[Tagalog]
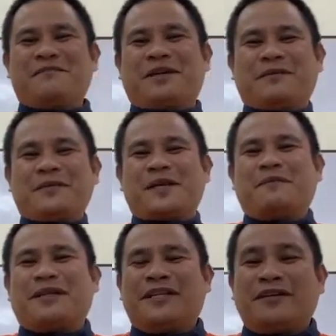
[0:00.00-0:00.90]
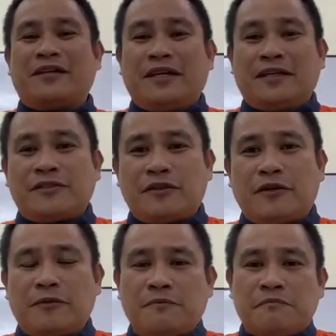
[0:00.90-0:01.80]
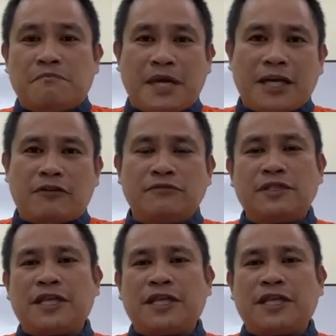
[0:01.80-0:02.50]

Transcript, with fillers: sa ibang usapan na yun. So, meron,